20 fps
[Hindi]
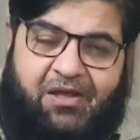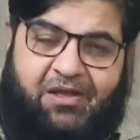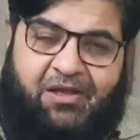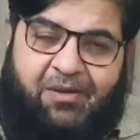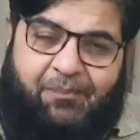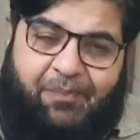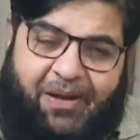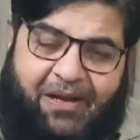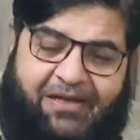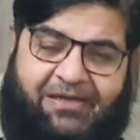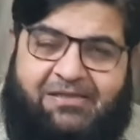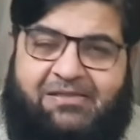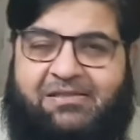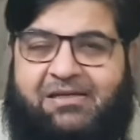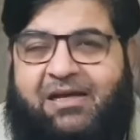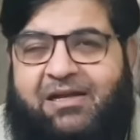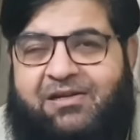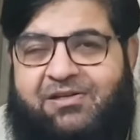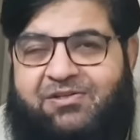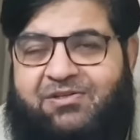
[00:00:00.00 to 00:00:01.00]
कि
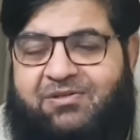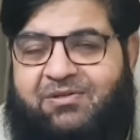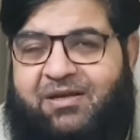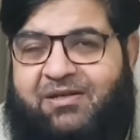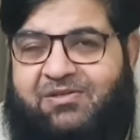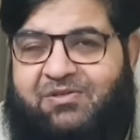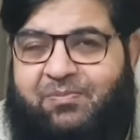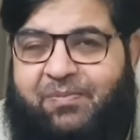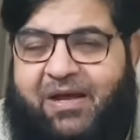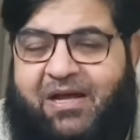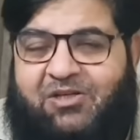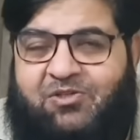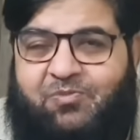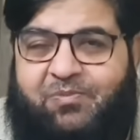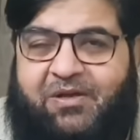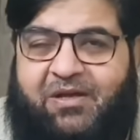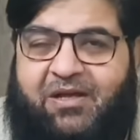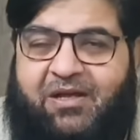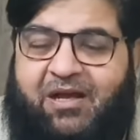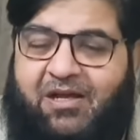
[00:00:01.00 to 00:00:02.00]
पाकिस्तान इस टेस्ट मैच
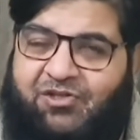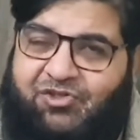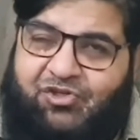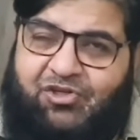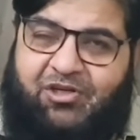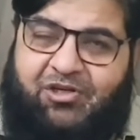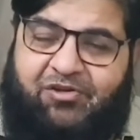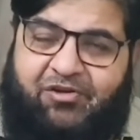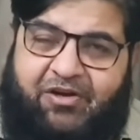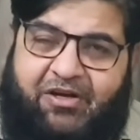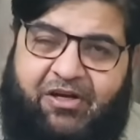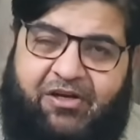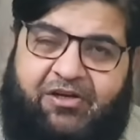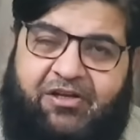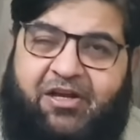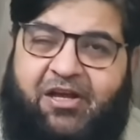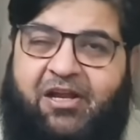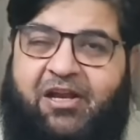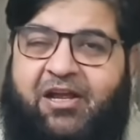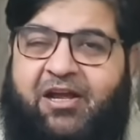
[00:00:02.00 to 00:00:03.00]
में अच्छी क्रिकेट
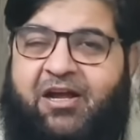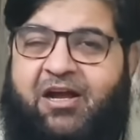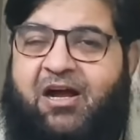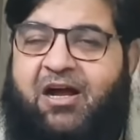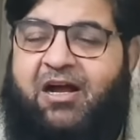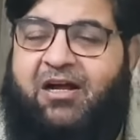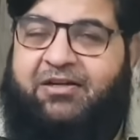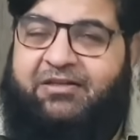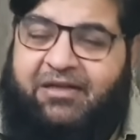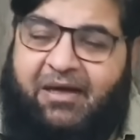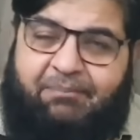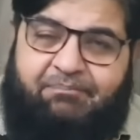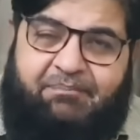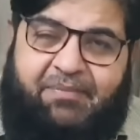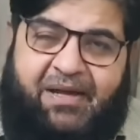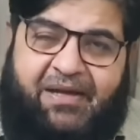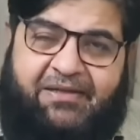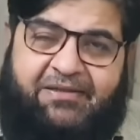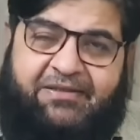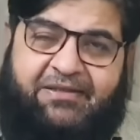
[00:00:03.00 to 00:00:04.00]
खेलेगा कम
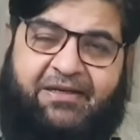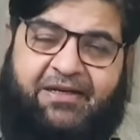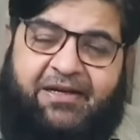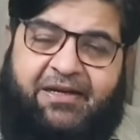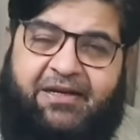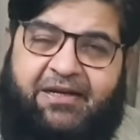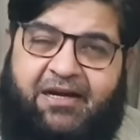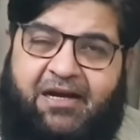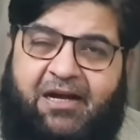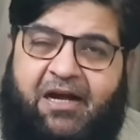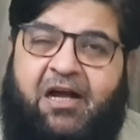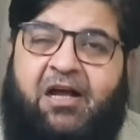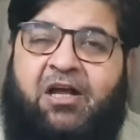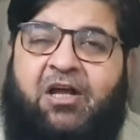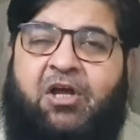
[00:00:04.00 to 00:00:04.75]
बैक करेगा